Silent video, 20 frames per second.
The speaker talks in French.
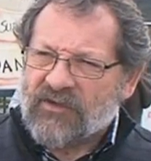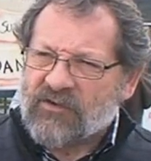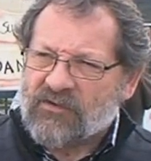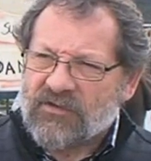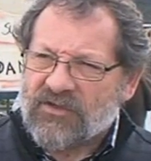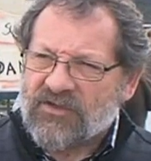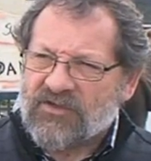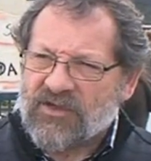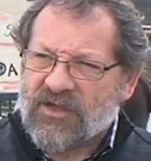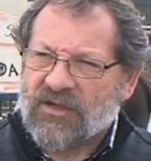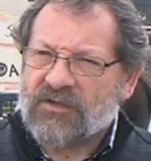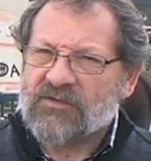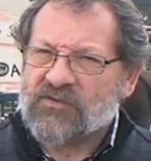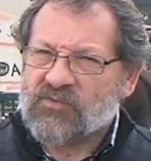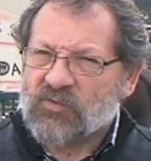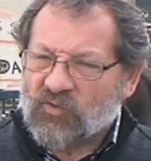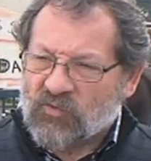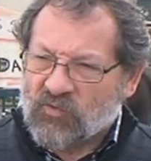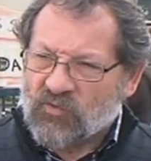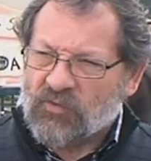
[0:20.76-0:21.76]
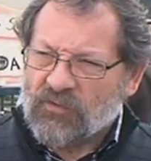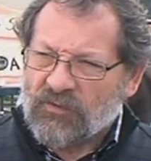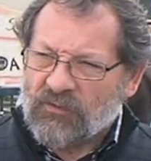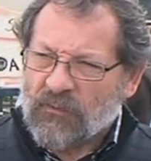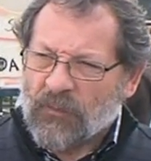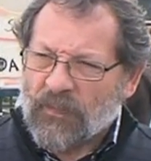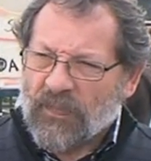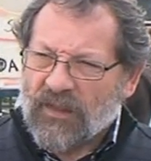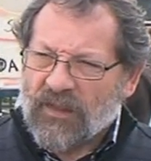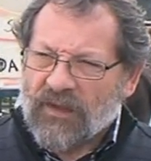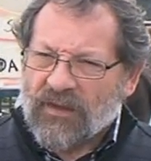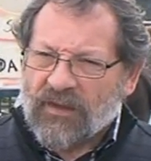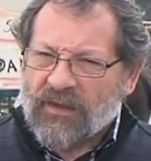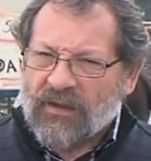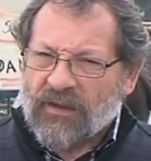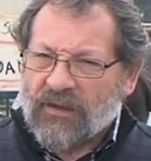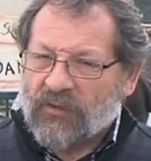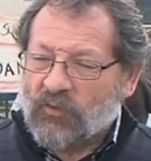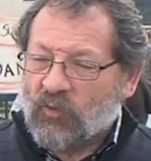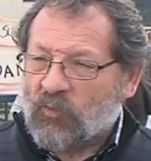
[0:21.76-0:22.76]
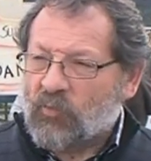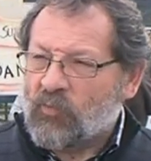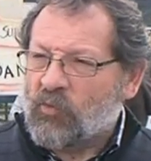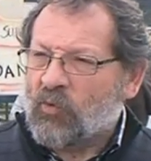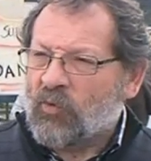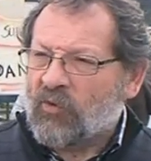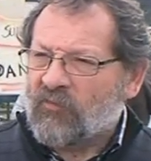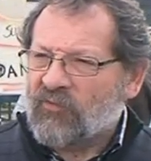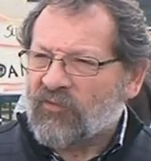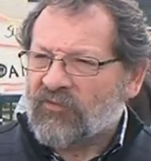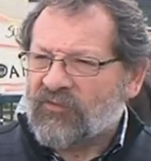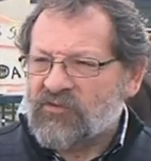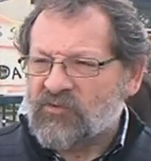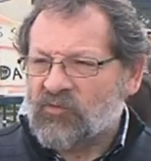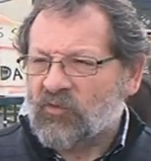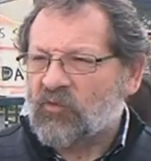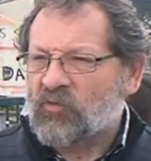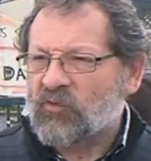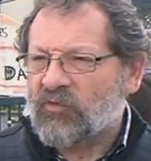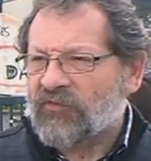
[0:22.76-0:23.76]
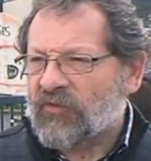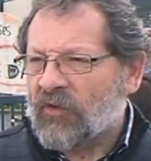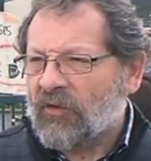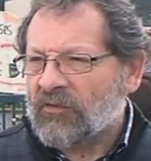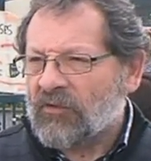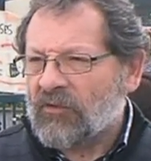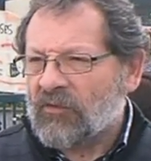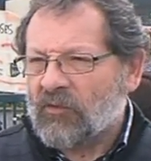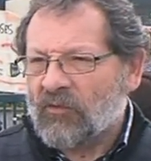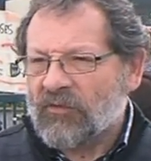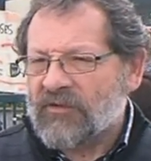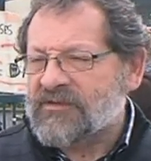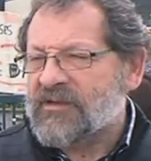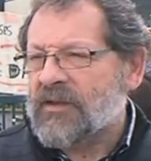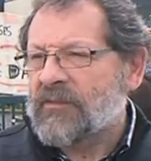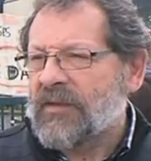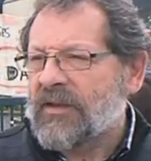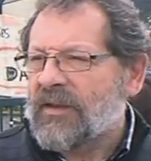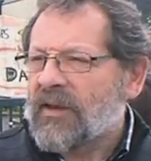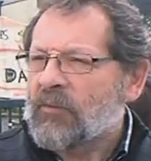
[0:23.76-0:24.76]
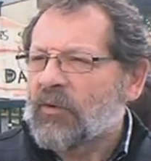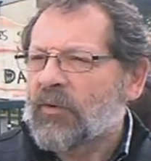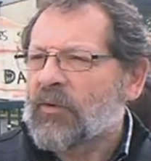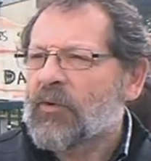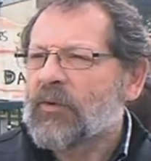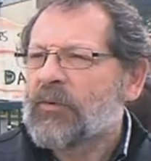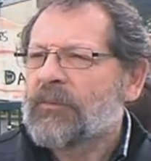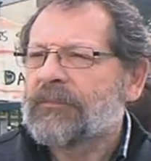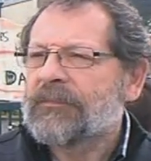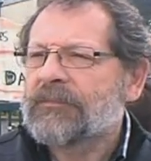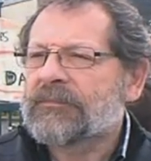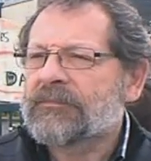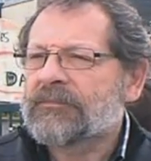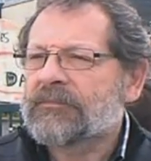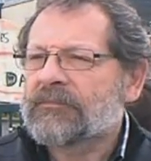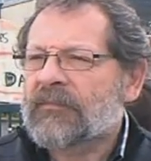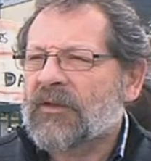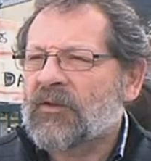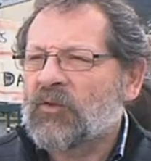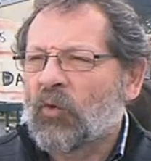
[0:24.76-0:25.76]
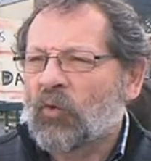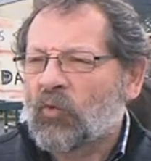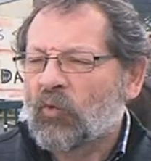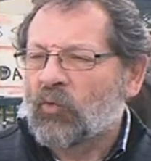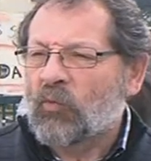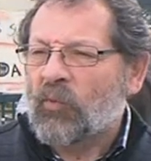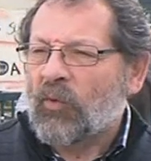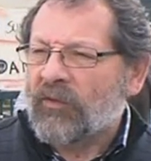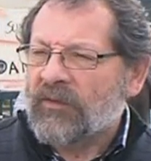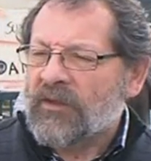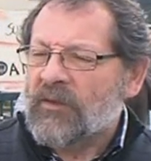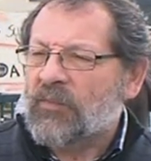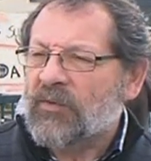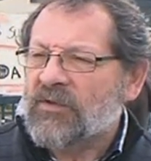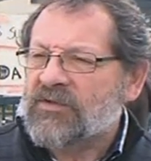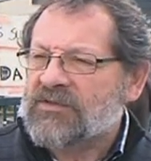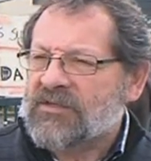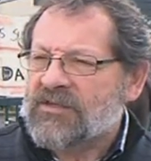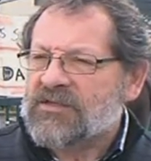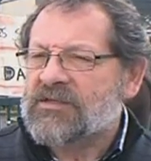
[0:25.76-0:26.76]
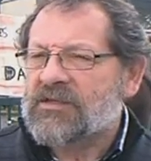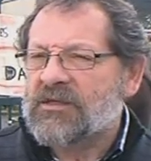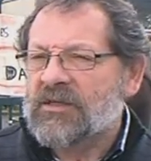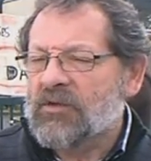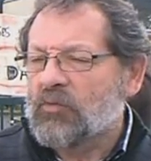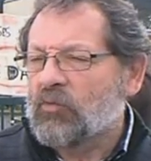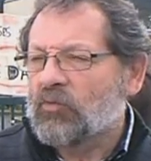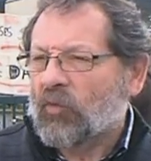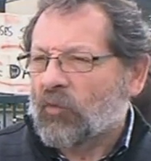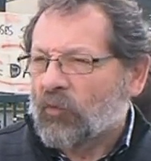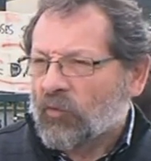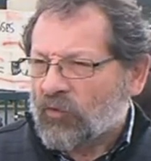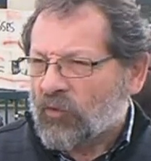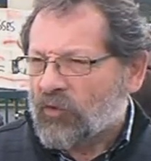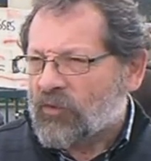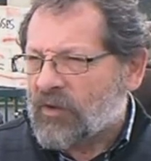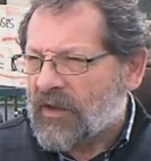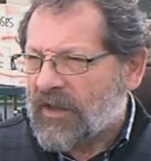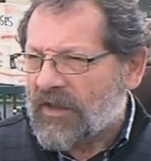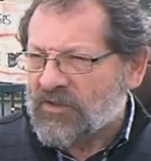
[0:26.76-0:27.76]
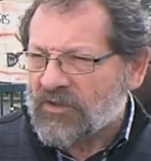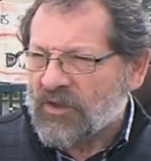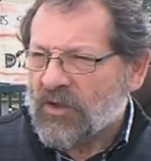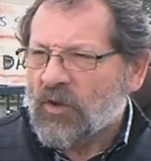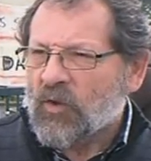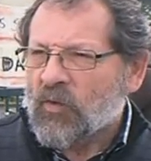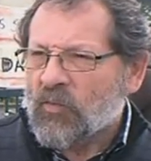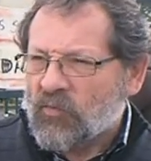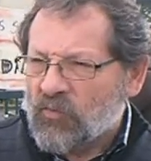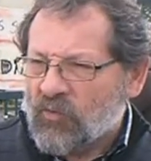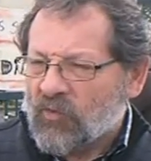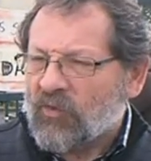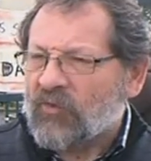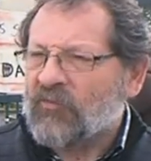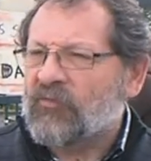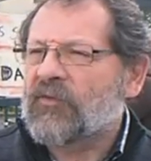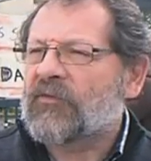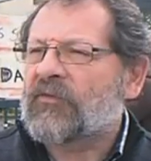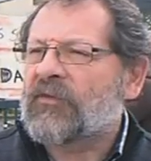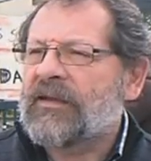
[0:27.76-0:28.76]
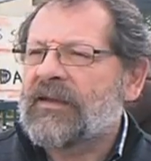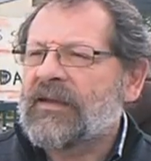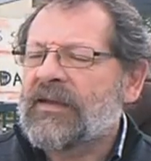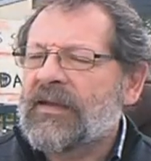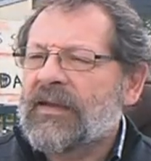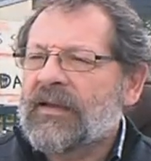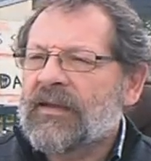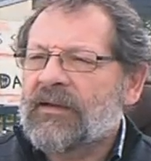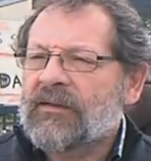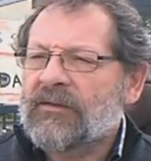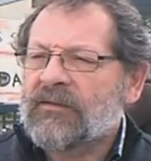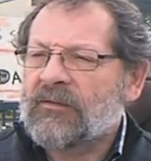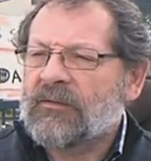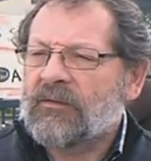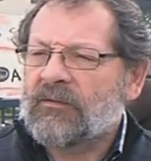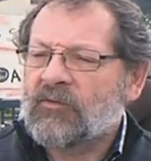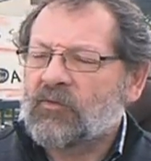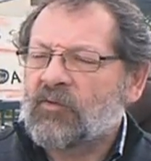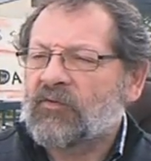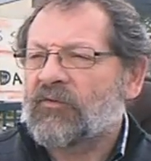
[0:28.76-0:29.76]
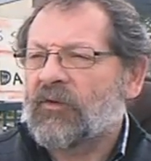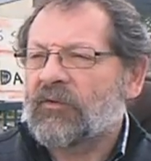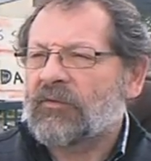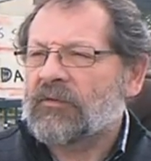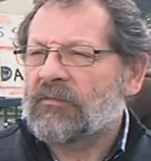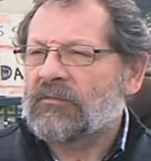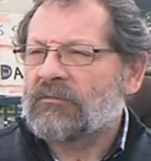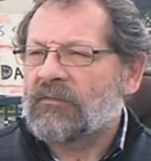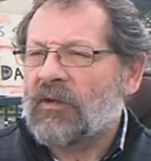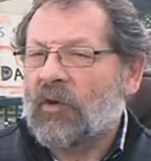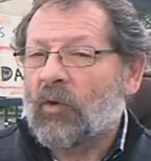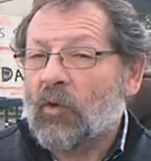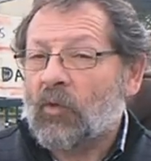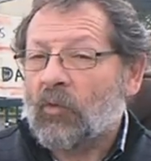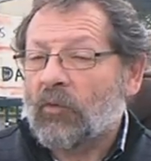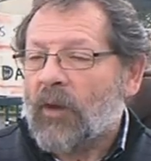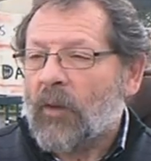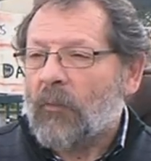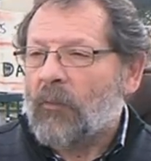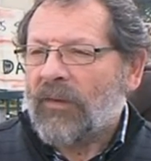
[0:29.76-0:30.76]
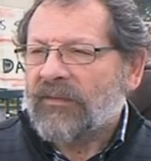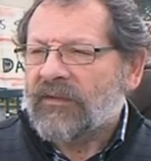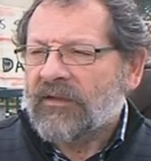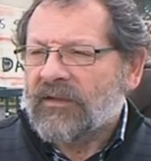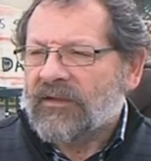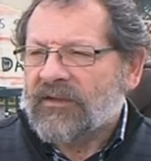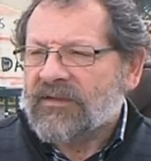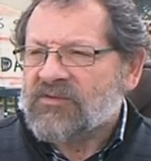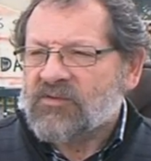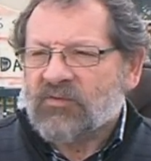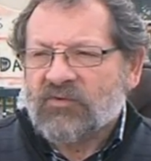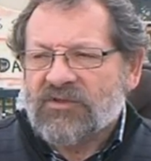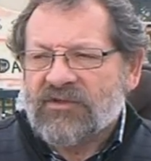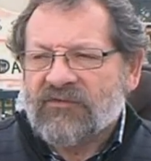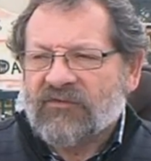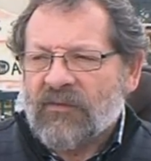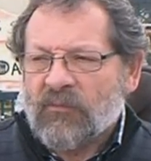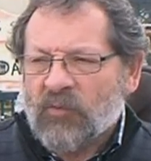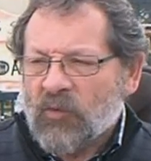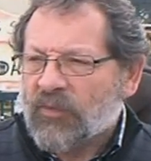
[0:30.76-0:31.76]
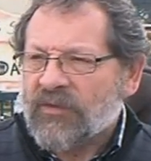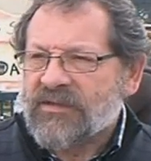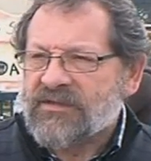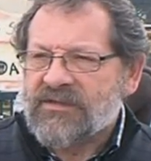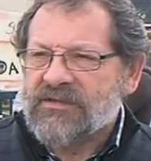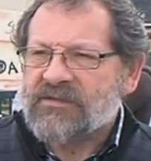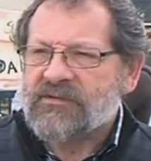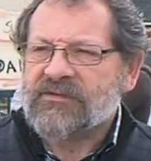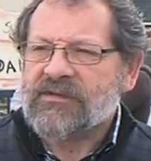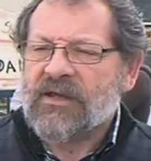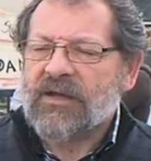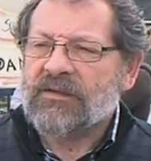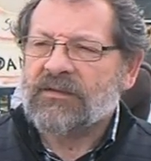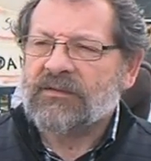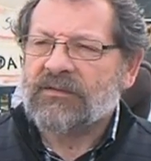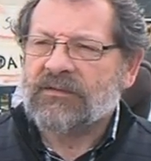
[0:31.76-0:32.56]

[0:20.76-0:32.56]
des collégiens sur Tours, et donc pour renforcer sur Tours Centre, on déshabille la banlieue. Et donc on prend des postes ici ou dans d'autres collèges pour renforcer euh, Tour Centre, alors qu'on n'a pas d'indication chiffrée plus précise que ça.